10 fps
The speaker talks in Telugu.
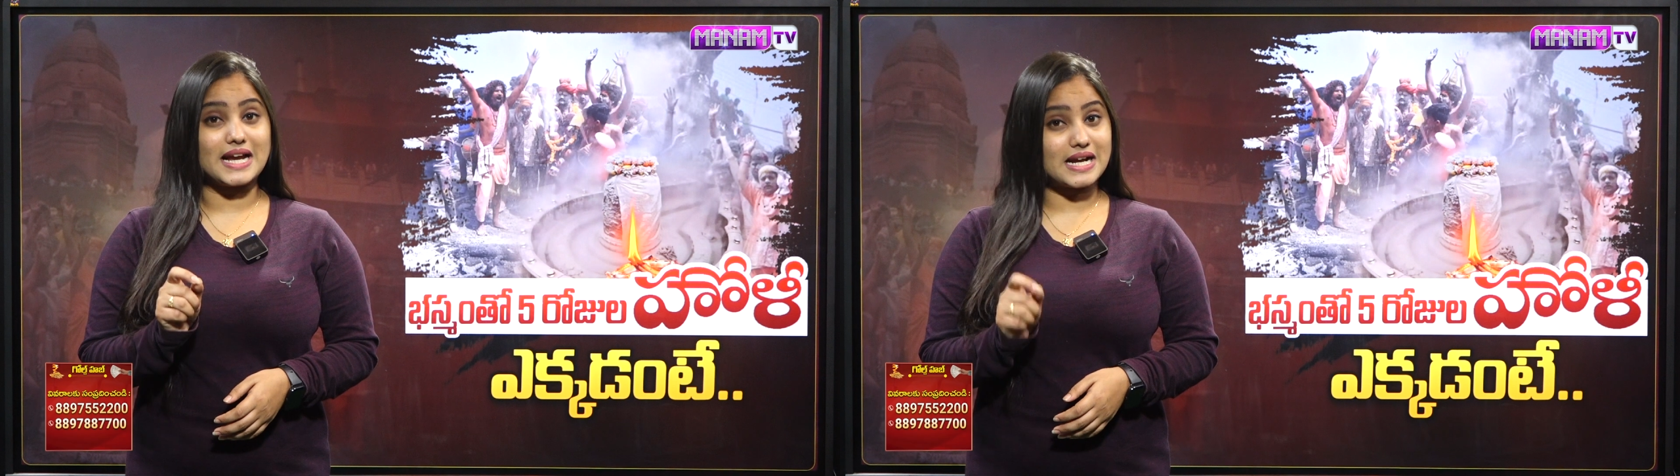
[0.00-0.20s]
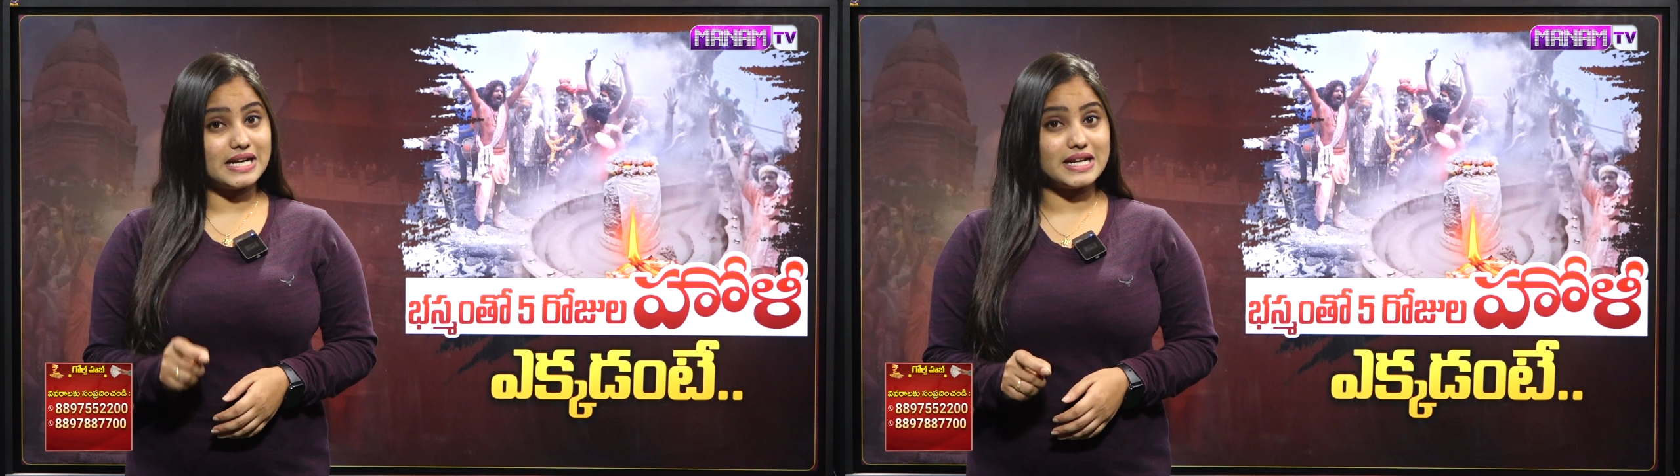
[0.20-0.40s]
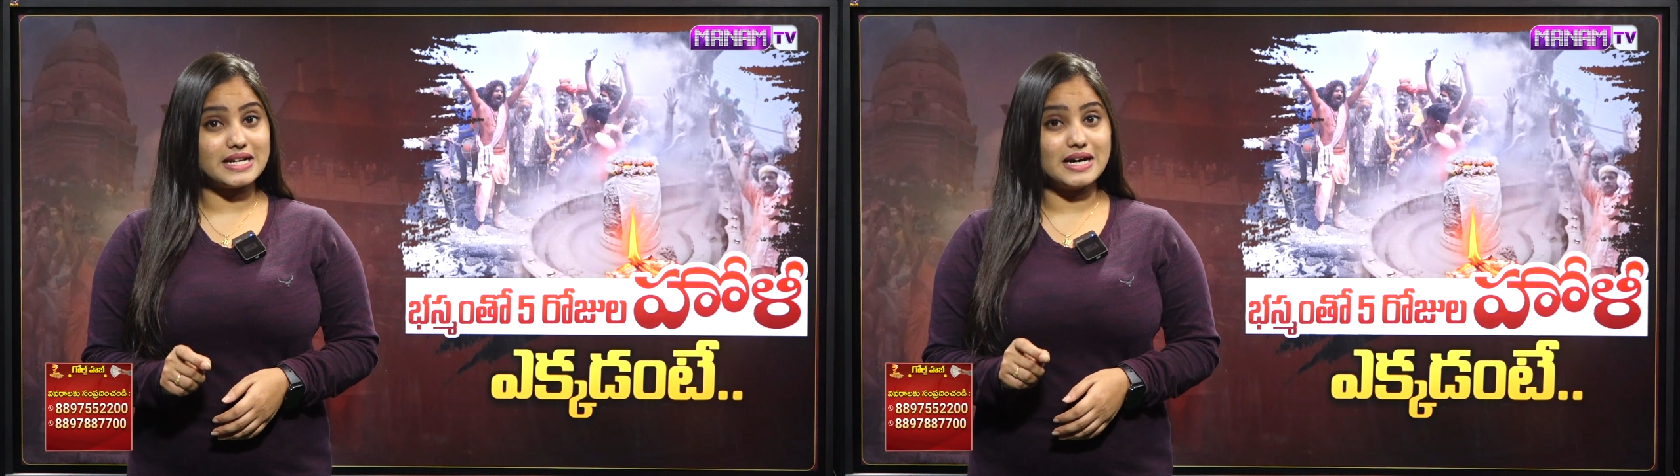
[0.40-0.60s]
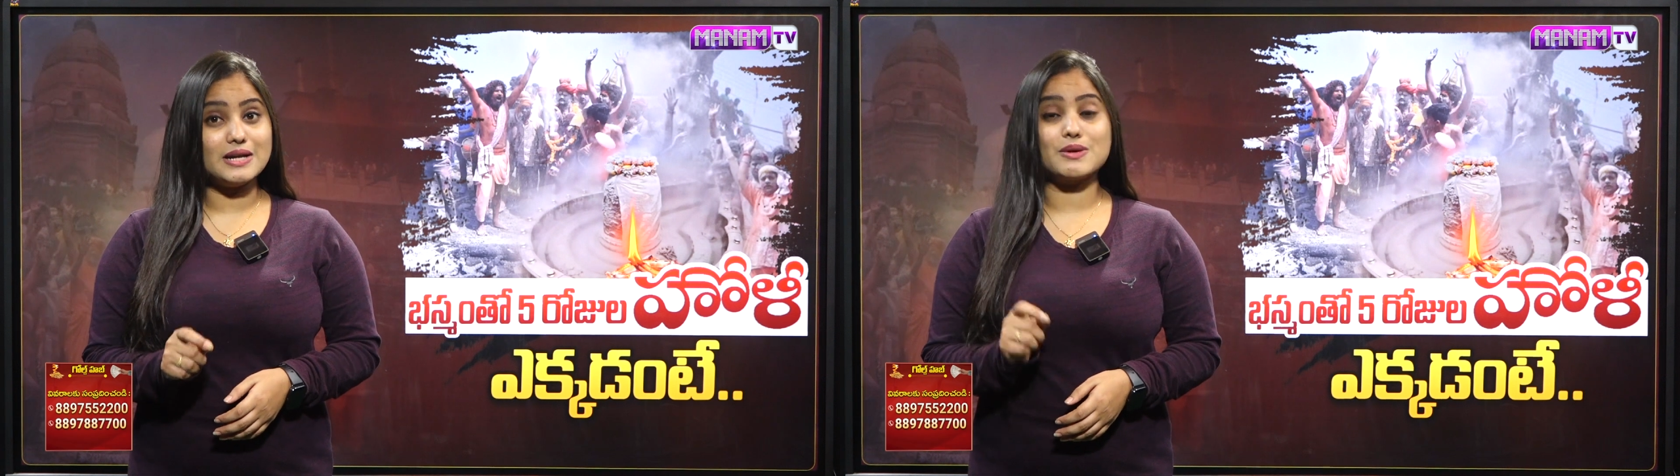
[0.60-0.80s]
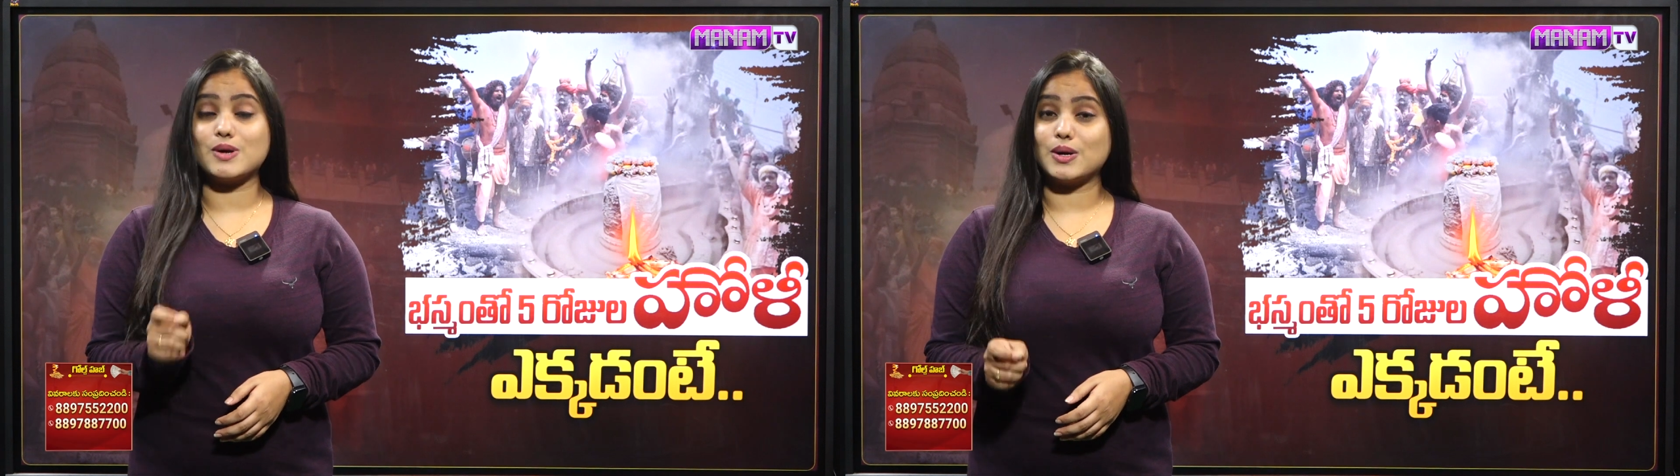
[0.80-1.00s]
ఎక్కడైనా
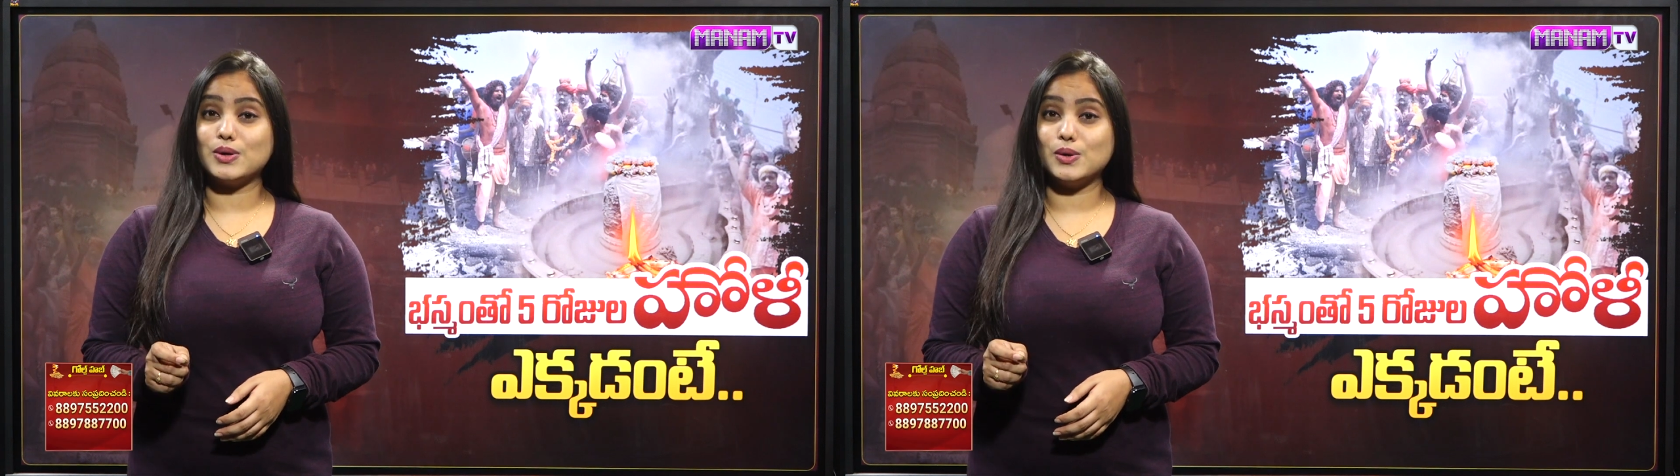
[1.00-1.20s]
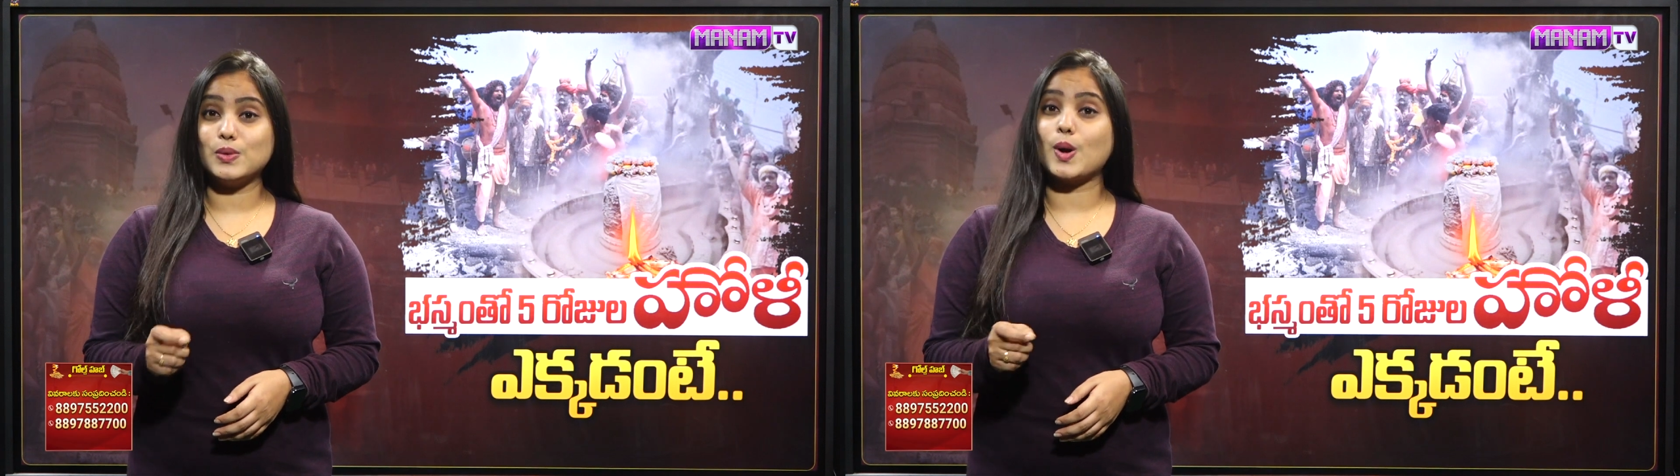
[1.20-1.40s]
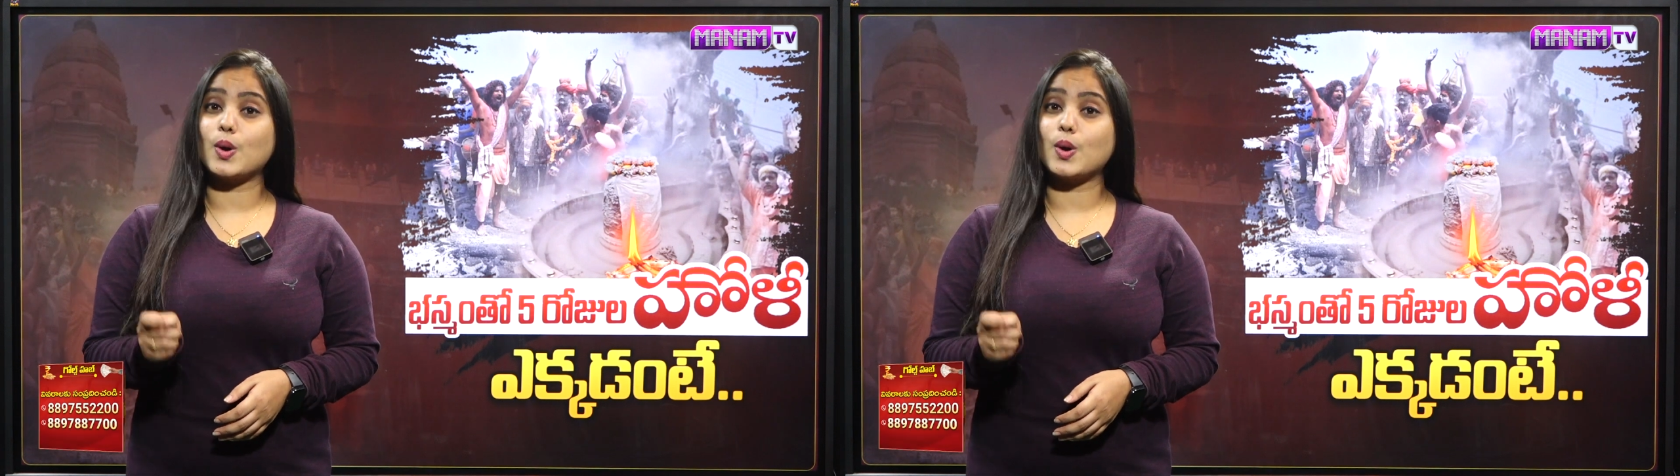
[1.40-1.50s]
రంగులు